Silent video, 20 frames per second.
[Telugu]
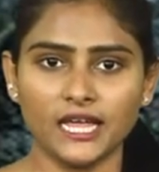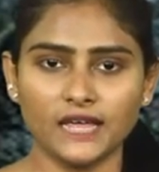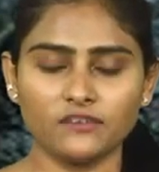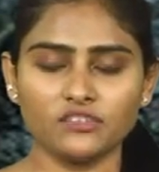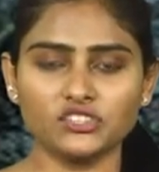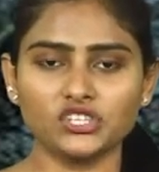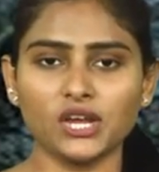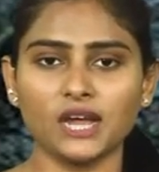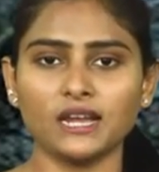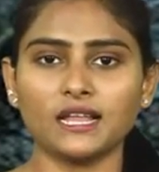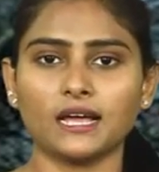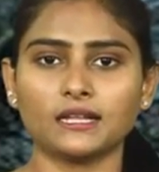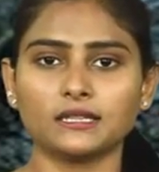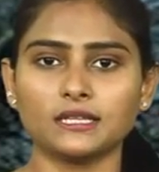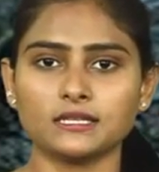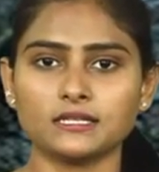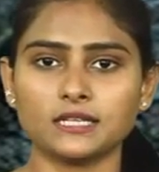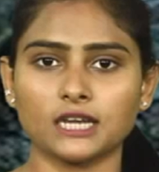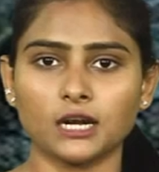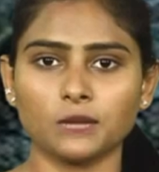ఈ విషయాన్ని
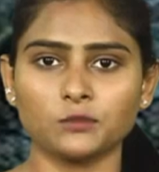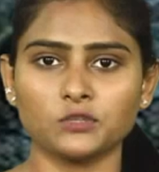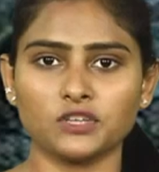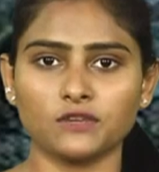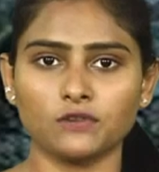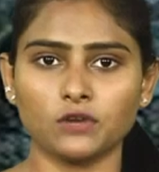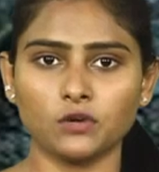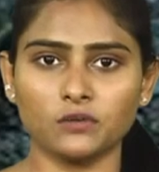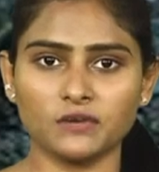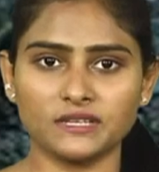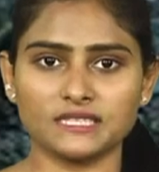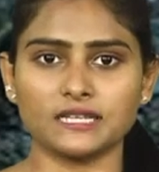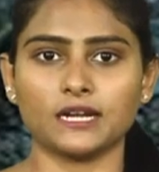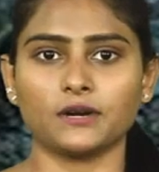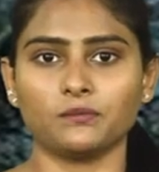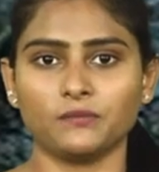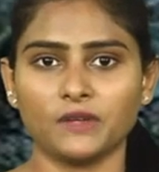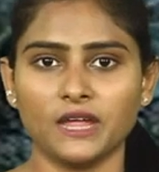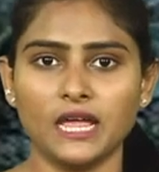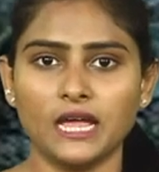అధిష్టానం చెవిలో
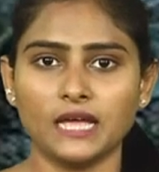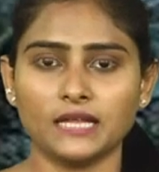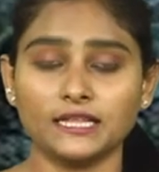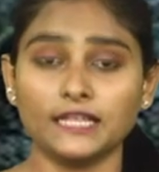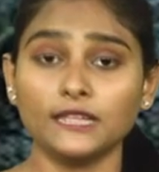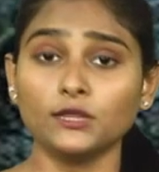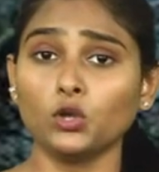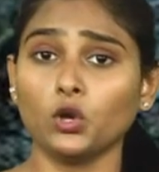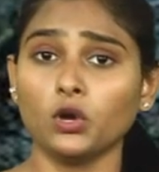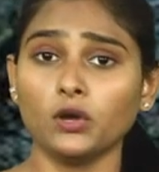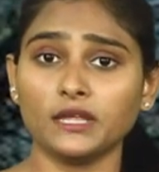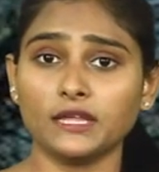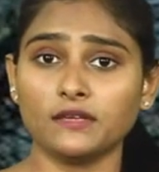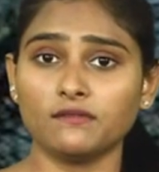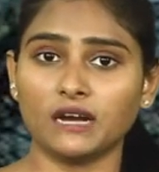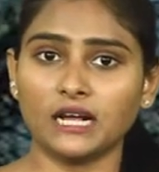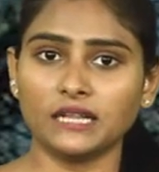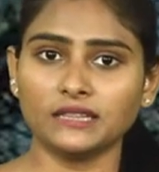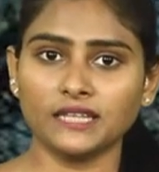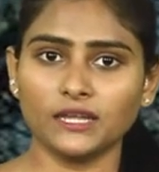వేశాడు దీంతో ఈ
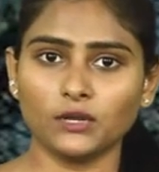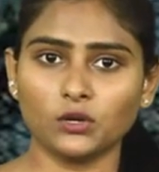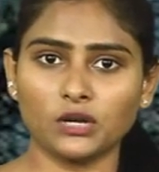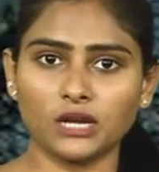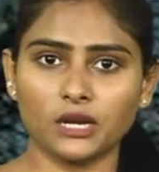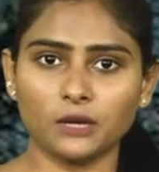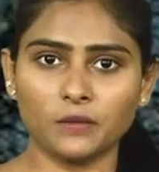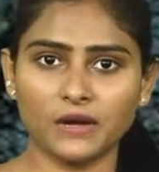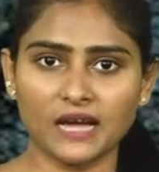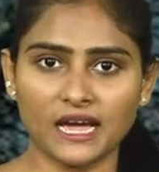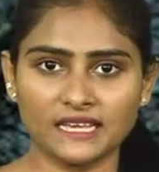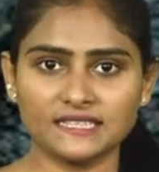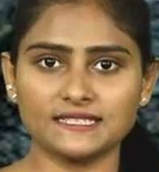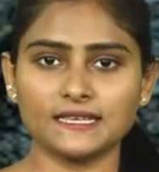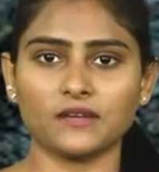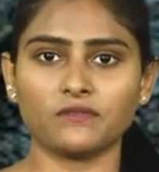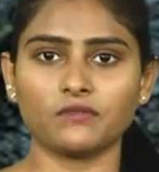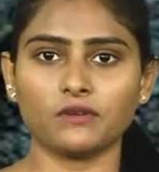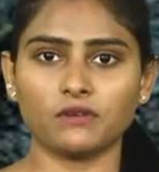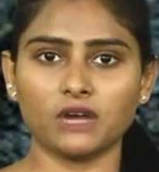వాల్తేరు క్లబ్
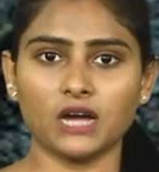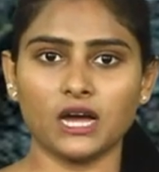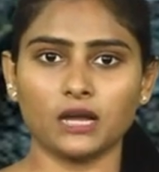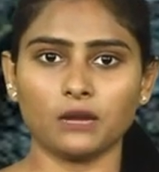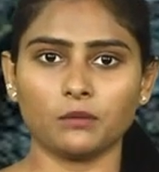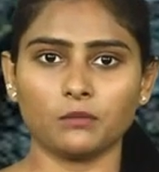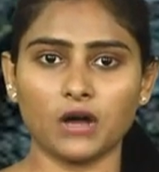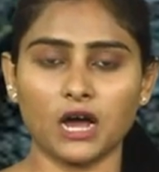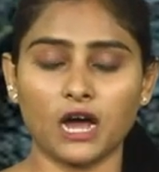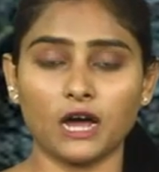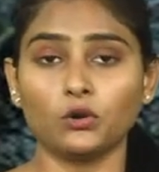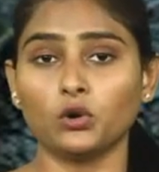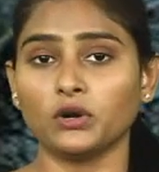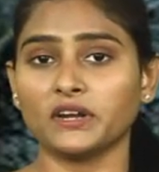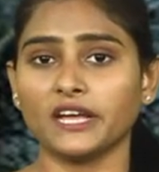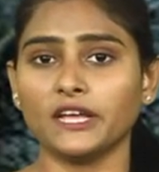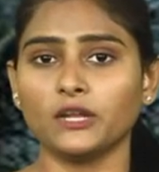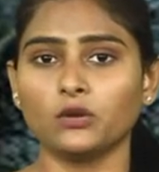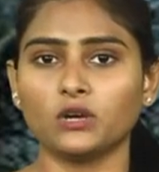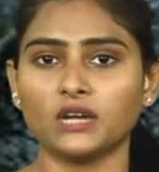హైజాక్ వ్యవహారం ఆ
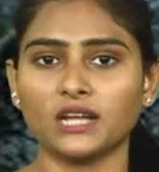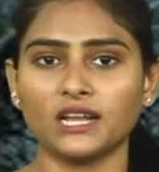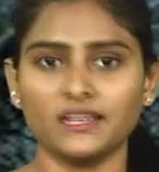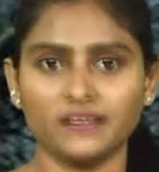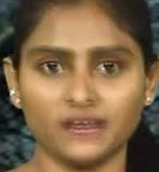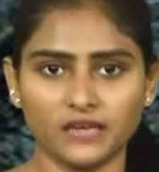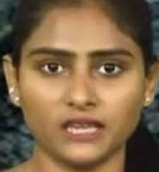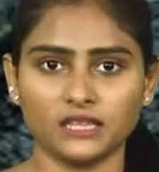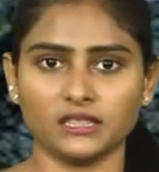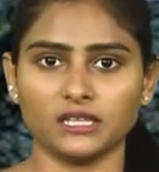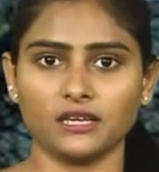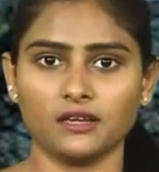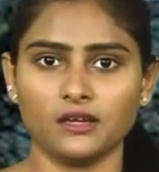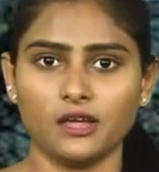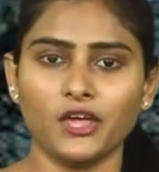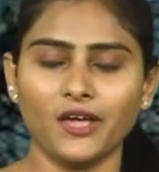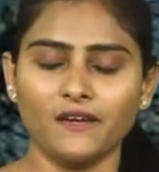నోటా ఈ నోటా లీకైంది